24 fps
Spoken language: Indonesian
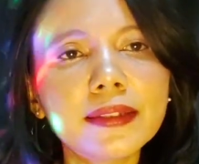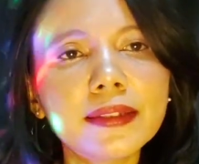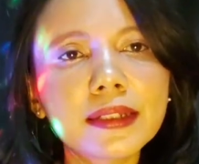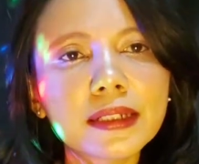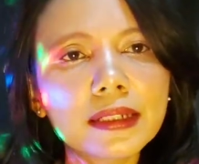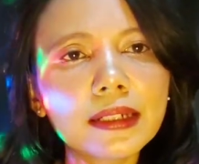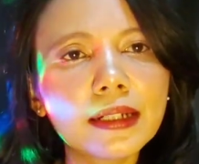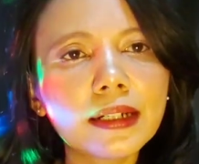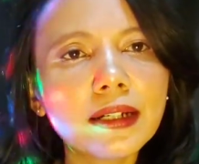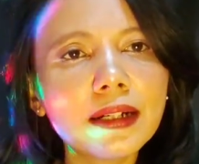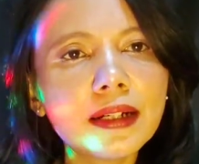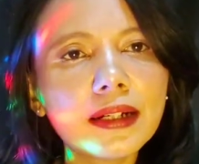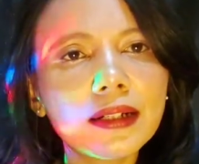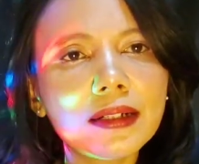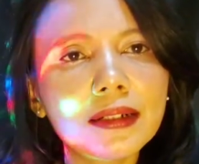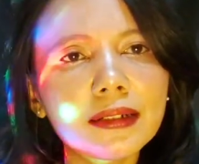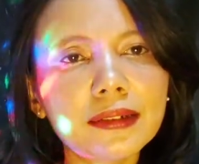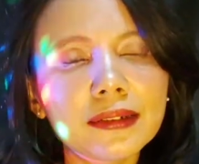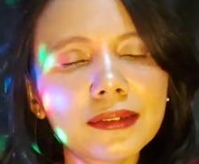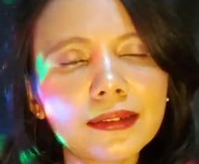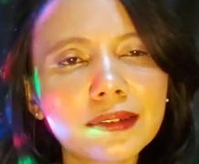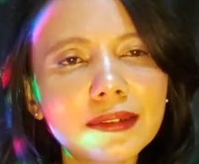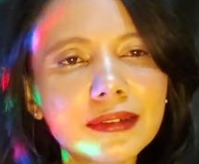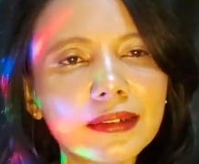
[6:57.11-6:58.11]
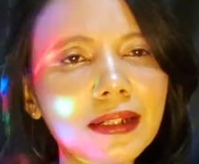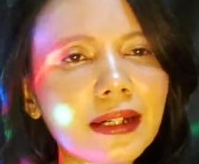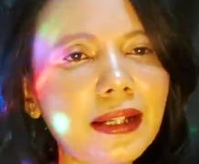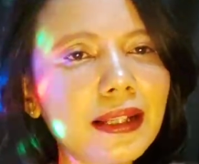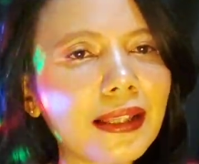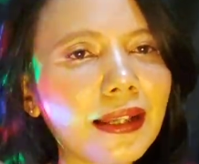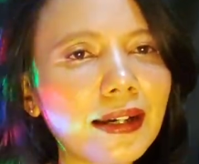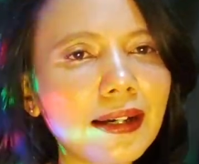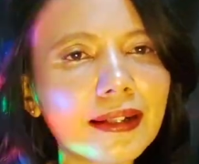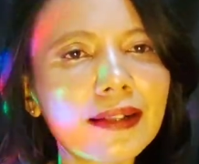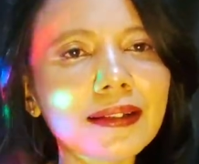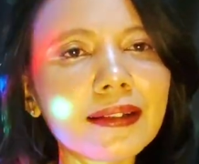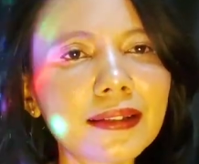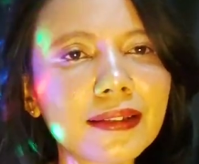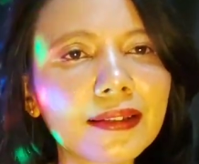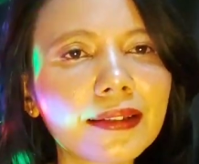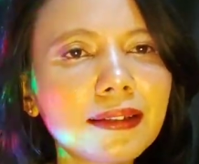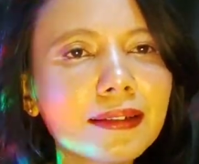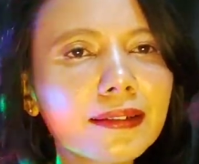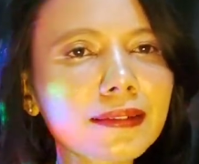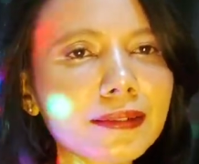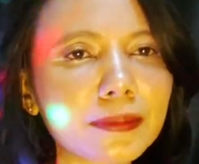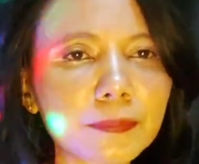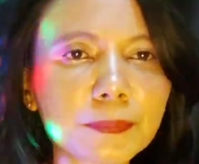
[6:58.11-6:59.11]
jika eh, hal-hal uh,
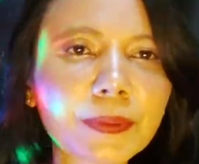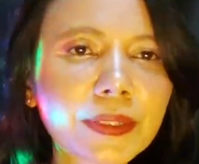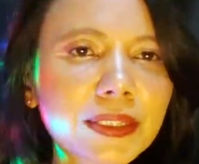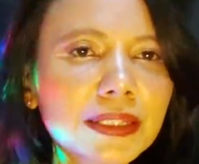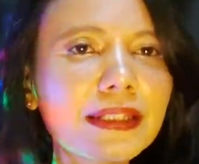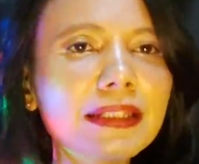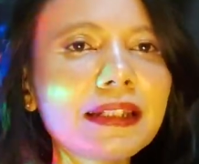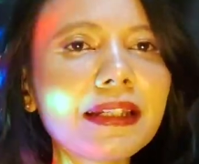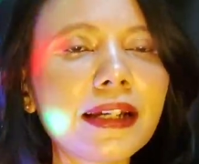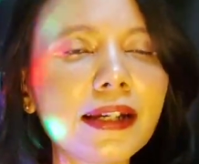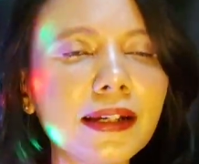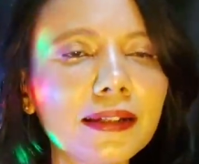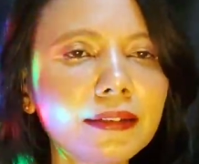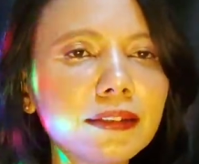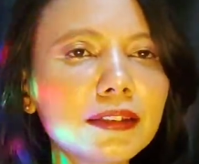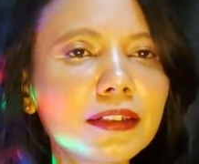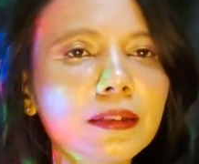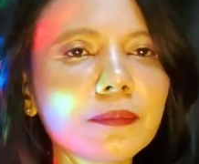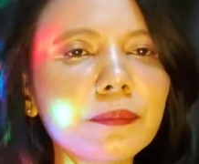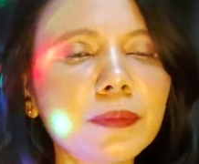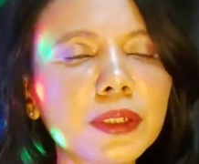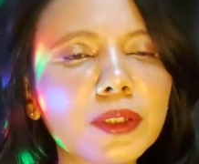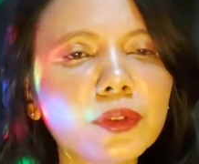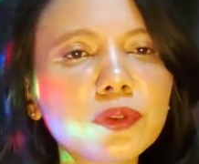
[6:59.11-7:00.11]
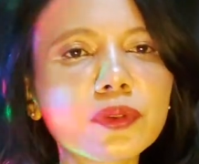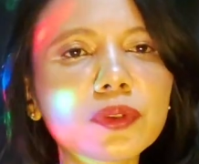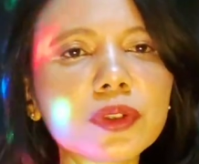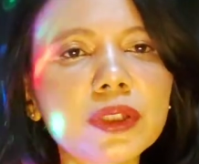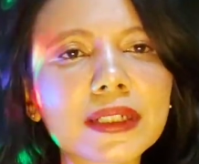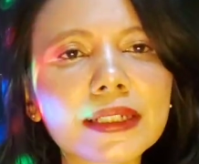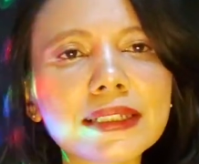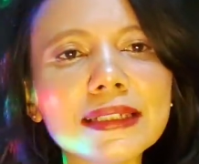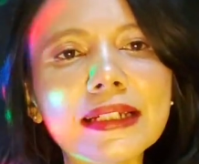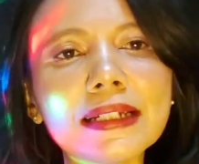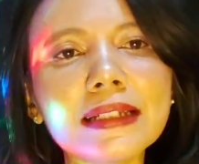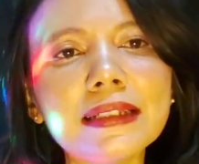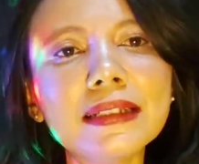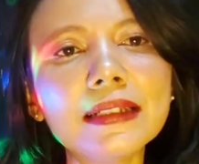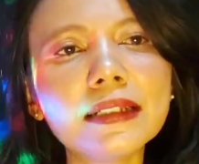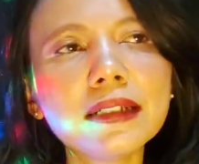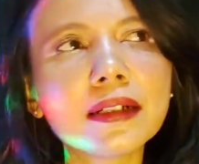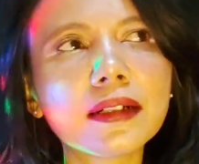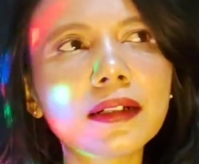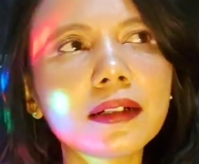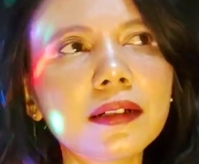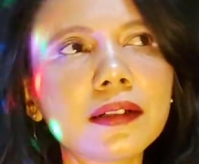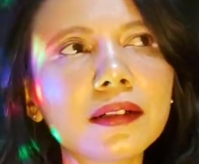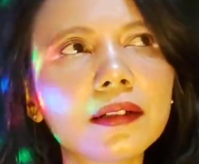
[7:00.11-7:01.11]
hal -hal yang seperti dia ancaman itu terjadi
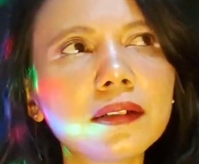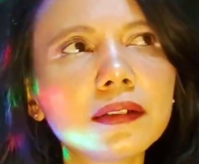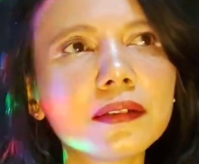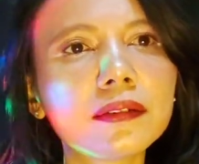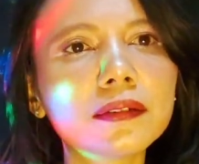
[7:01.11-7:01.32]
ya